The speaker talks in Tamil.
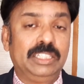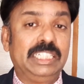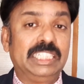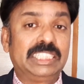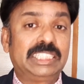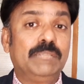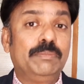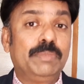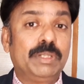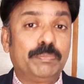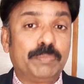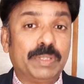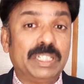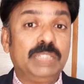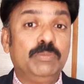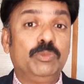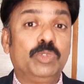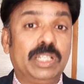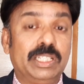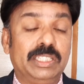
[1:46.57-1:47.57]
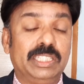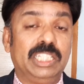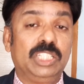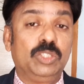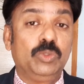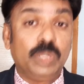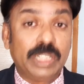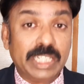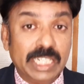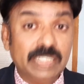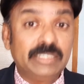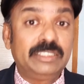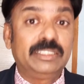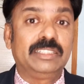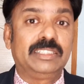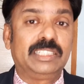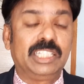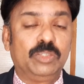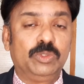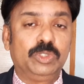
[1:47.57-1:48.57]
டிசம்பர் பதிமூணாம் தேதி ஒரு
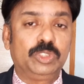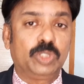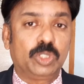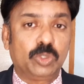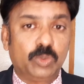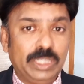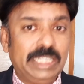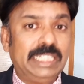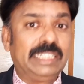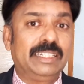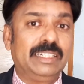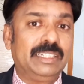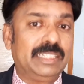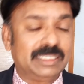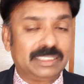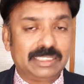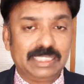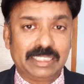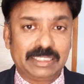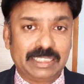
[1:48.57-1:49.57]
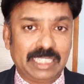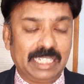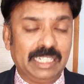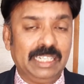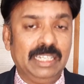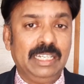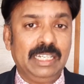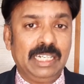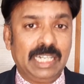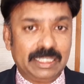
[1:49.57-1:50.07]
எழுத்து தேர்வுன்னு சொல்லக்கூடிய ரிட்டன் டெஸ்ட் நடத்துகிறாங்க